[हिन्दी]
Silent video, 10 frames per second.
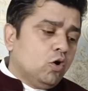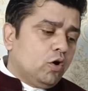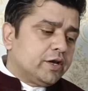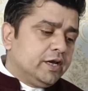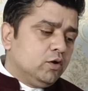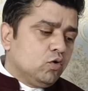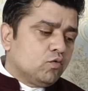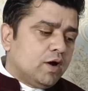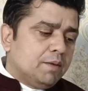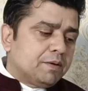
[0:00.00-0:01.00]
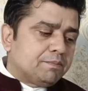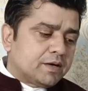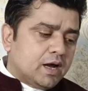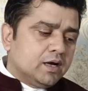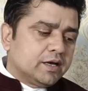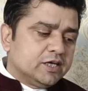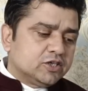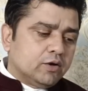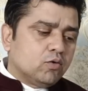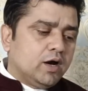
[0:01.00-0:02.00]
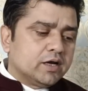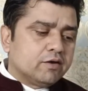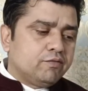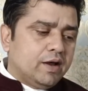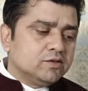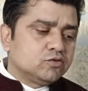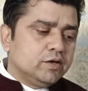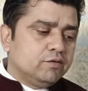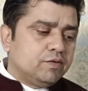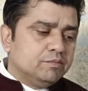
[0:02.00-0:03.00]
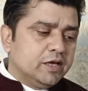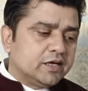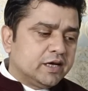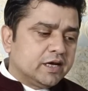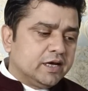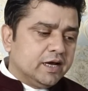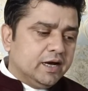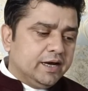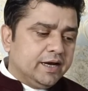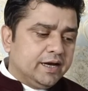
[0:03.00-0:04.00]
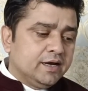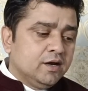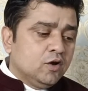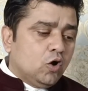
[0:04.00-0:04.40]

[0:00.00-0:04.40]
और ये लोग वहाँ पर पठान के शाहरुख खान के फैंस जो हैं फिल्म देखने के लिए आए हैं